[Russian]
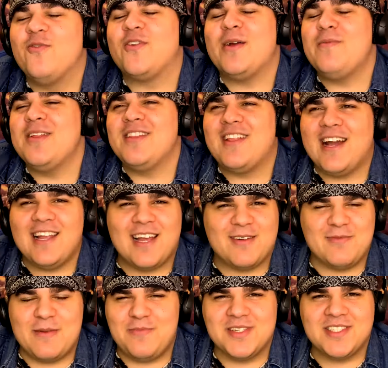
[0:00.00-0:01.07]
В
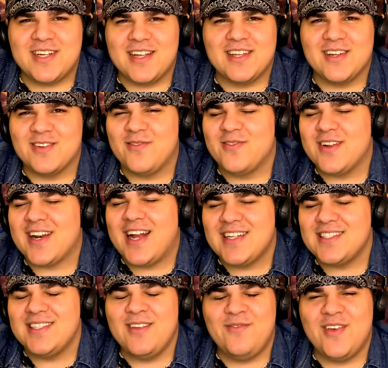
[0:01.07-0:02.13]
комментариях мне писали
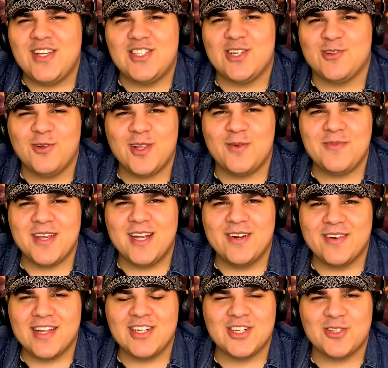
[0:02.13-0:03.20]
разные вещи, кто-то мне
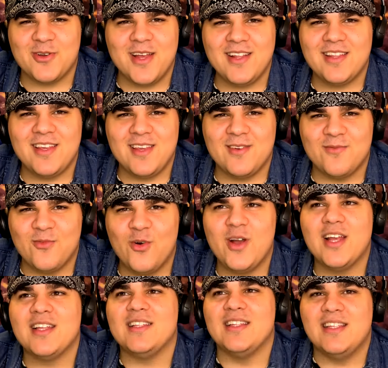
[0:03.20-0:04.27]
говорит, что это
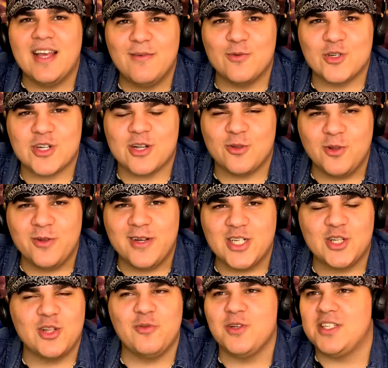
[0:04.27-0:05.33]
его девушка, кто-то
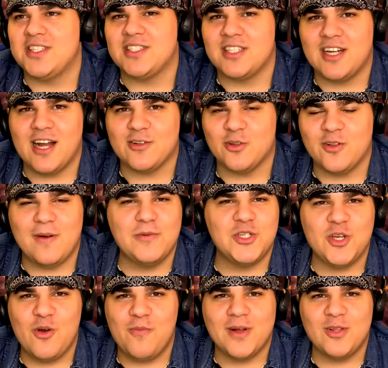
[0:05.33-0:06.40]
говорит, что это его сестра, кто-то
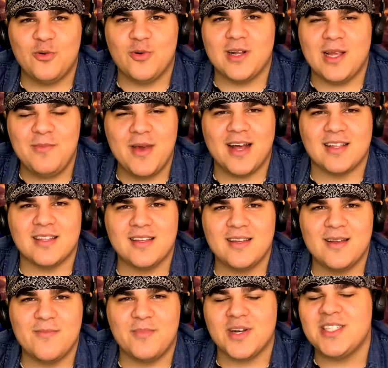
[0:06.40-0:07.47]
вообще его подруга, ребят.
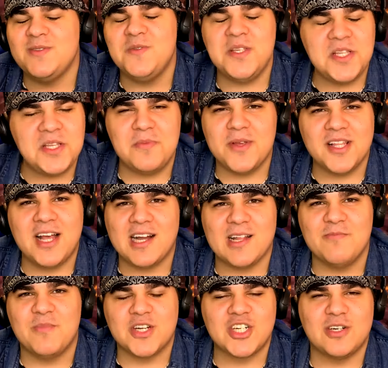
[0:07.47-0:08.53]
Просветите меня
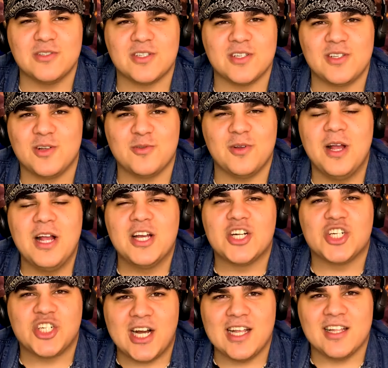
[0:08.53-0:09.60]
нахрен, пожалуйста, те, кто
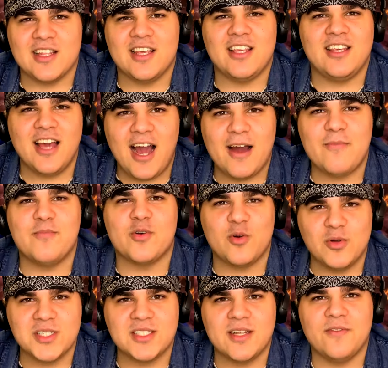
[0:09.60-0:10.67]
шарит. Я
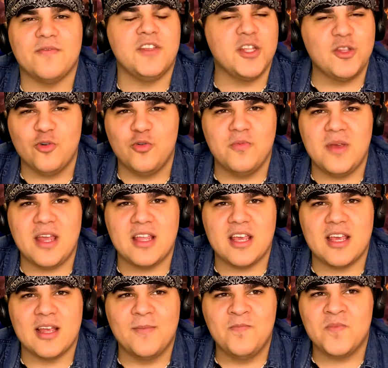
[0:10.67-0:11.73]
просто в
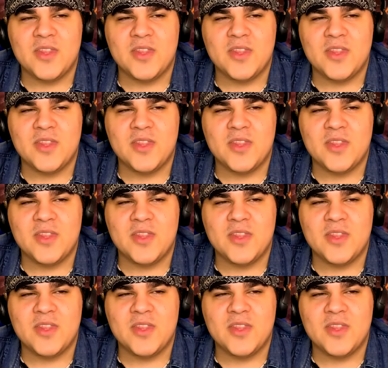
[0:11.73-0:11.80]
недоумении.